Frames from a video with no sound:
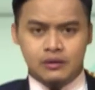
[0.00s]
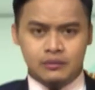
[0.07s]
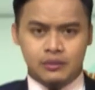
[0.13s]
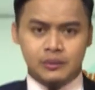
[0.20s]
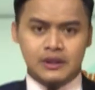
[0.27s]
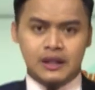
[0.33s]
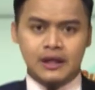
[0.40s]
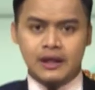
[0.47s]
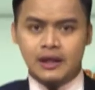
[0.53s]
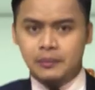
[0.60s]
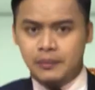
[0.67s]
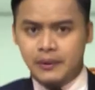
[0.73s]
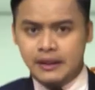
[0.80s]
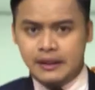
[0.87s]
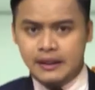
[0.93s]
Pemirsa
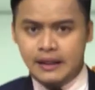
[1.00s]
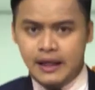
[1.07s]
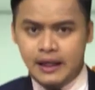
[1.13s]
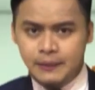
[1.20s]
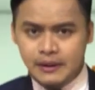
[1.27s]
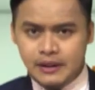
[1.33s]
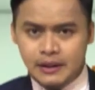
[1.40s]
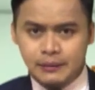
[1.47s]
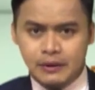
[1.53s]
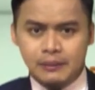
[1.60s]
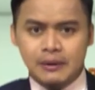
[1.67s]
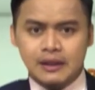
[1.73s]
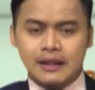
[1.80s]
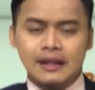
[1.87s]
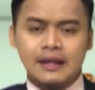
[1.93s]
LP3M ITB Ahmad
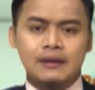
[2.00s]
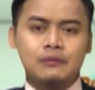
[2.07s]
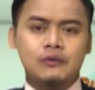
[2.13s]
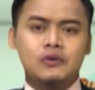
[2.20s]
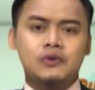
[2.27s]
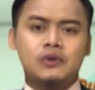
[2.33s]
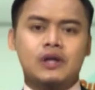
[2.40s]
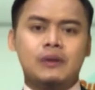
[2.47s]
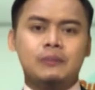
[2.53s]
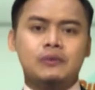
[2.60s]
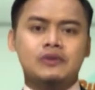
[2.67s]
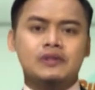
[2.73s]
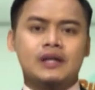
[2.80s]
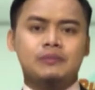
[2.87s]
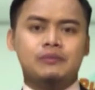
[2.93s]
Dahlan meluncurkan
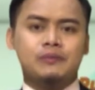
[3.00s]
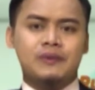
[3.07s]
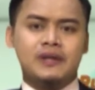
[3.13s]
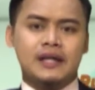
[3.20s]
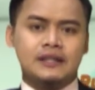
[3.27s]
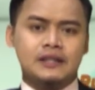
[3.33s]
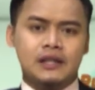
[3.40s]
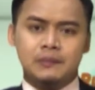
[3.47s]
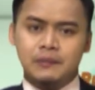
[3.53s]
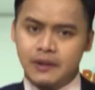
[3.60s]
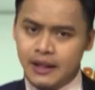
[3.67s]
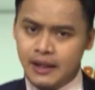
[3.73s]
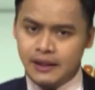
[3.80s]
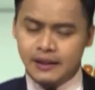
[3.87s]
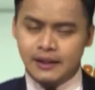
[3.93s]
pusat publikasi ilmiah
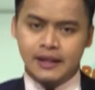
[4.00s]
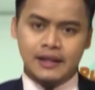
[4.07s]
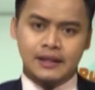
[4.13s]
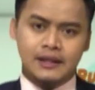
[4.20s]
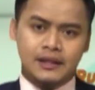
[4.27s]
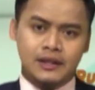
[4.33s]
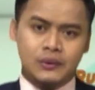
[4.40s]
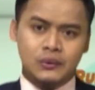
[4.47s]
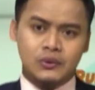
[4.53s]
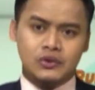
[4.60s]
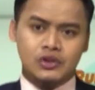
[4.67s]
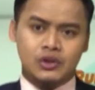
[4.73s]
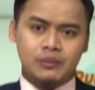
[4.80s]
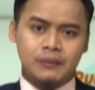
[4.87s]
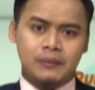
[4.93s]
yang dihadiri
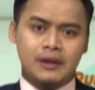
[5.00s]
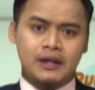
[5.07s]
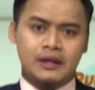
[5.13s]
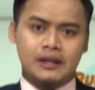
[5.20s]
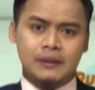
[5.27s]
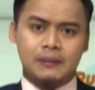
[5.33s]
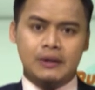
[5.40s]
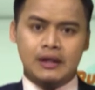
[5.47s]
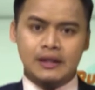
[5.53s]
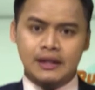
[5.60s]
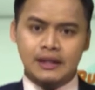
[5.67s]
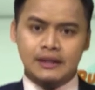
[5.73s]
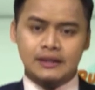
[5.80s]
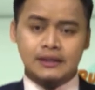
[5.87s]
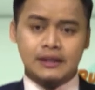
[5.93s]
unsur pimpinan ITB AD
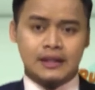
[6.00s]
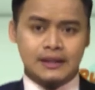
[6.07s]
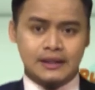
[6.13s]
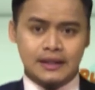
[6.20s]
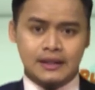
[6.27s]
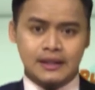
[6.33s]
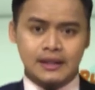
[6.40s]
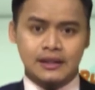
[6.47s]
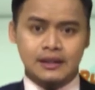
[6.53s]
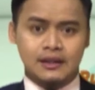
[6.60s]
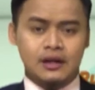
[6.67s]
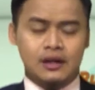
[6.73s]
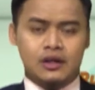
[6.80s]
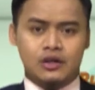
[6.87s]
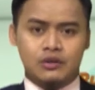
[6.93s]
secara daring.
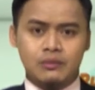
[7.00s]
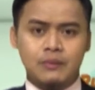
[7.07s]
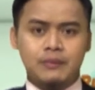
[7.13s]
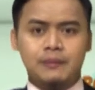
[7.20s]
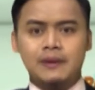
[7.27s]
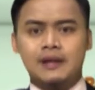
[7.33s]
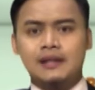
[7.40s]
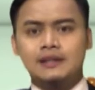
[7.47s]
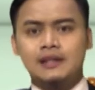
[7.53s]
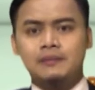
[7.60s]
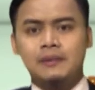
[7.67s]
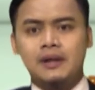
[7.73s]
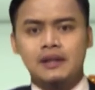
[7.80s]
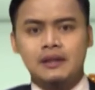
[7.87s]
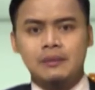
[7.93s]
Rumah publikasi ilmiah
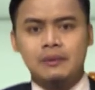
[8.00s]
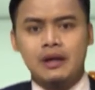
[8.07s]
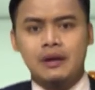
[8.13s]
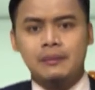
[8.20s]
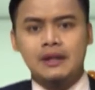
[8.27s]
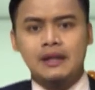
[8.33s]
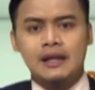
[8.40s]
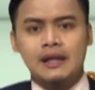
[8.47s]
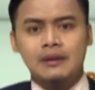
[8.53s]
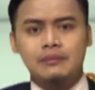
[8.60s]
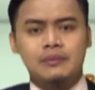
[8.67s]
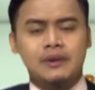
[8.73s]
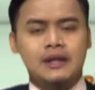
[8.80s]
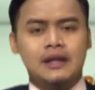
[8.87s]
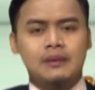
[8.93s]
ITB Ahmad Dahlan
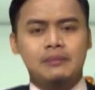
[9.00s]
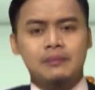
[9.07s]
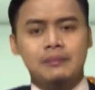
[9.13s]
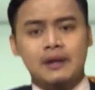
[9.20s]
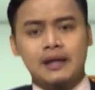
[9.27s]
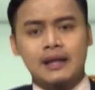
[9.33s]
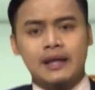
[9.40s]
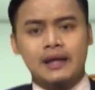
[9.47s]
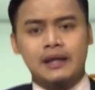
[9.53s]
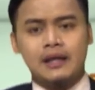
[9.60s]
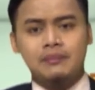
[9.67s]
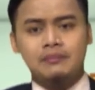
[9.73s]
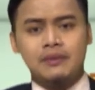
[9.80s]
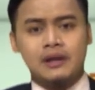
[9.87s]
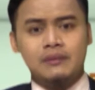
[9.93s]
memberikan berbagai layanan
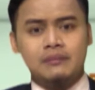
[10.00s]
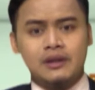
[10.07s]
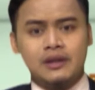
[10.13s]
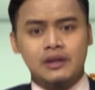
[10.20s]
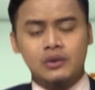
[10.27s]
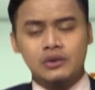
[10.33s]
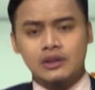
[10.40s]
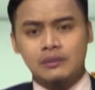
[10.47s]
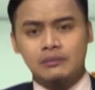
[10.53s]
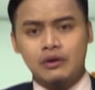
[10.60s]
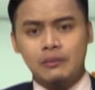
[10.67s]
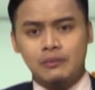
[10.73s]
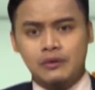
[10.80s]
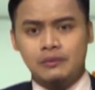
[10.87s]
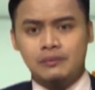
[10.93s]
baik bagi dosen
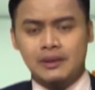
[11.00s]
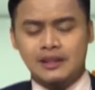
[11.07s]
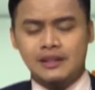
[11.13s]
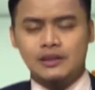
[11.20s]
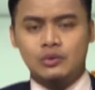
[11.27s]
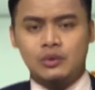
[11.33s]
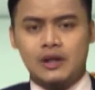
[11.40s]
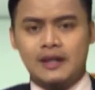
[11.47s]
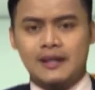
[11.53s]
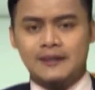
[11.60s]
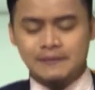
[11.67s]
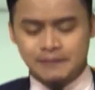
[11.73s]
maupun mahasiswa.